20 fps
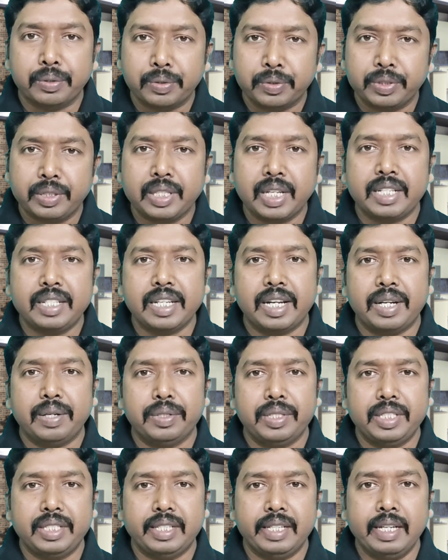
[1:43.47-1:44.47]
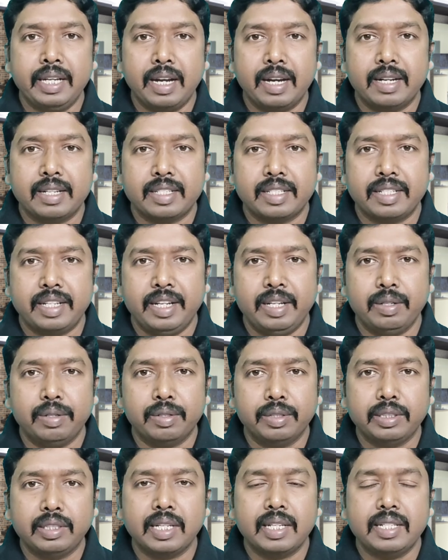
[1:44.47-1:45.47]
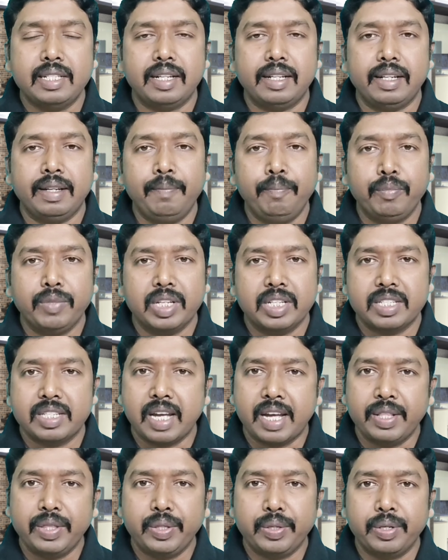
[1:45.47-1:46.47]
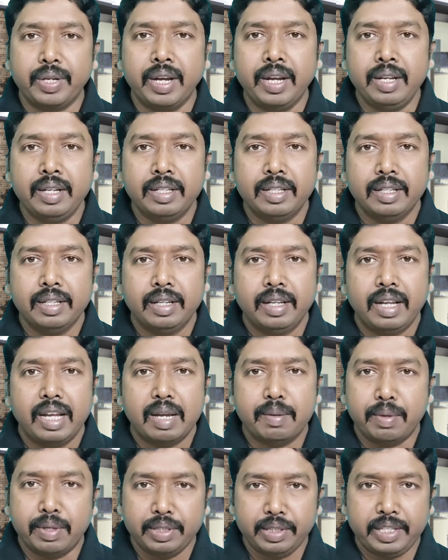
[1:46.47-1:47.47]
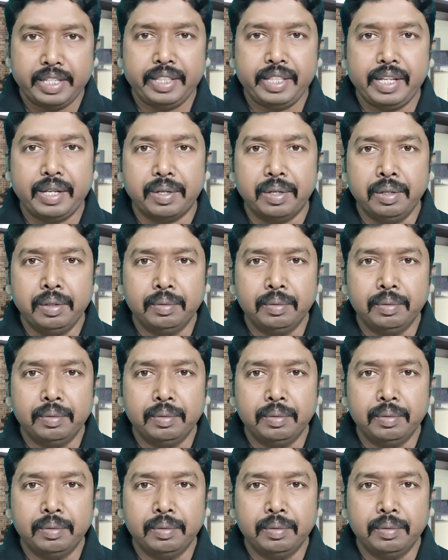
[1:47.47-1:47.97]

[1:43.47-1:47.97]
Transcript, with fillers: অত্যাচার হচ্ছে আর সেই অত্যাচারে সান্ত্বনা এবং দ্বিতীয়